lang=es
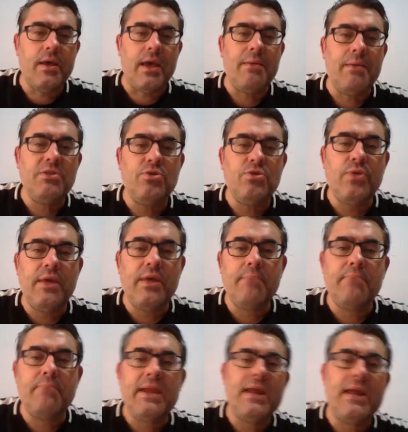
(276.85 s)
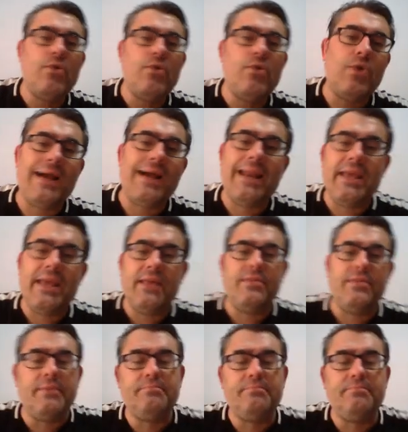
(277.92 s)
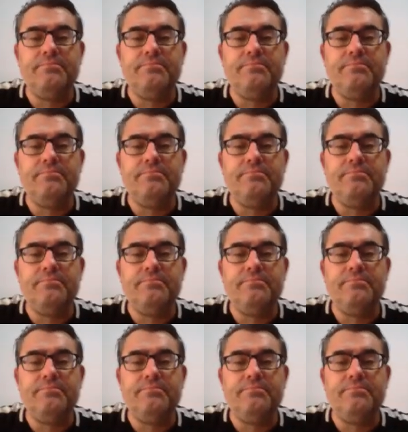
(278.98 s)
Evento de verano caliente.